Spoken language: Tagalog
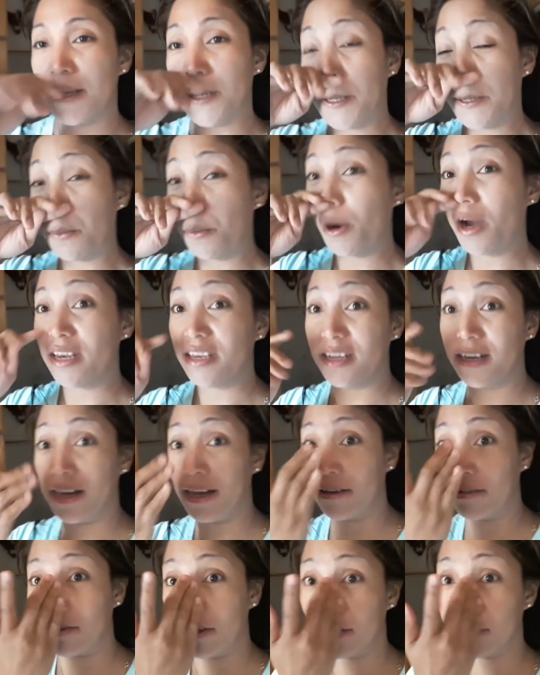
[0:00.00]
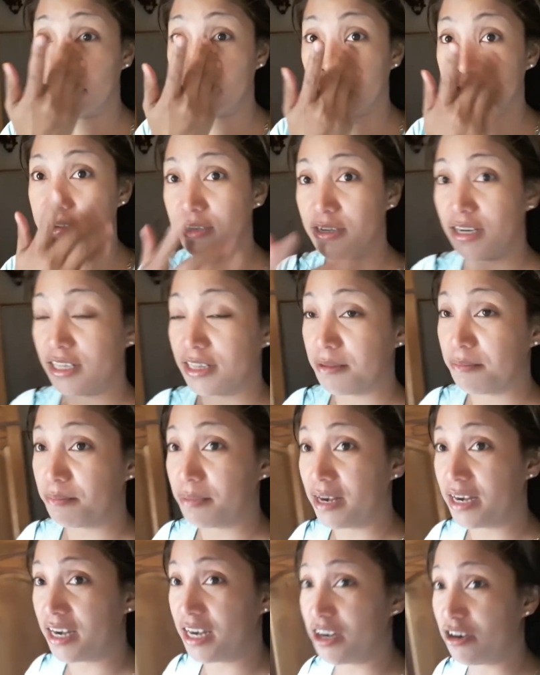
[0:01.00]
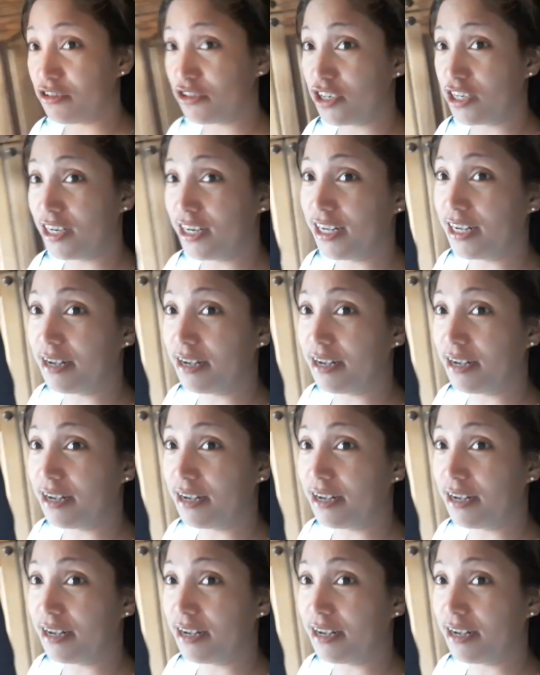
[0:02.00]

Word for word: kinuha niya na ako dito kasi nagtimpla na daw siya